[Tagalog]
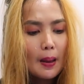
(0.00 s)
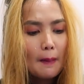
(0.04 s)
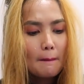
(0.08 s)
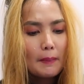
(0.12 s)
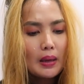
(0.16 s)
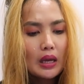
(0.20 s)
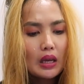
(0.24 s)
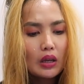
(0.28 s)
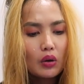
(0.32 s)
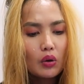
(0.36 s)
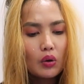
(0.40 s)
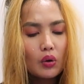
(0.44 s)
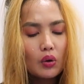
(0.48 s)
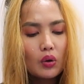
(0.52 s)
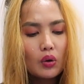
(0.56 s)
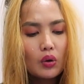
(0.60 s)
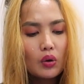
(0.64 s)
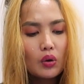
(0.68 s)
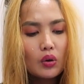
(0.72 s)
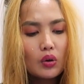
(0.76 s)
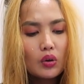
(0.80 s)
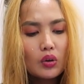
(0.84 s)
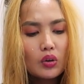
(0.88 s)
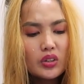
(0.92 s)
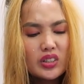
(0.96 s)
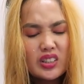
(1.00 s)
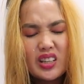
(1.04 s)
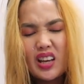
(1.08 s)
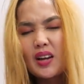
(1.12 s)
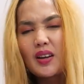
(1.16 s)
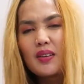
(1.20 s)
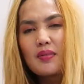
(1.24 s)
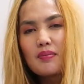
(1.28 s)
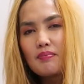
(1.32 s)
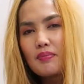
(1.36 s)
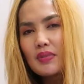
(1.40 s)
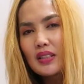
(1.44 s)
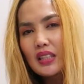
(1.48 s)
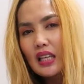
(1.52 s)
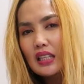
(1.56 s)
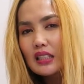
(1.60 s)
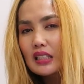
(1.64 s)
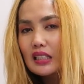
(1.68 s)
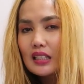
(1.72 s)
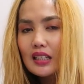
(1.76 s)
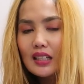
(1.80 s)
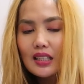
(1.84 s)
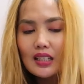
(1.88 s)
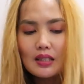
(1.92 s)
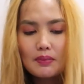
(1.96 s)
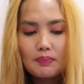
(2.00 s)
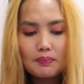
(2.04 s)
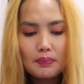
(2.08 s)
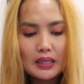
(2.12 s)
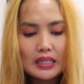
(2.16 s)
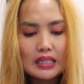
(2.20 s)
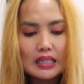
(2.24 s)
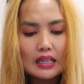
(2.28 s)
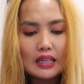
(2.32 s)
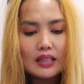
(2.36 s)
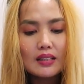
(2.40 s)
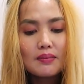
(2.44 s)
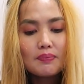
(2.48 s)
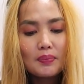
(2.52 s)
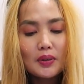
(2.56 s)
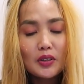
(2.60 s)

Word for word: Pero, yeah, matatagalan pa yan.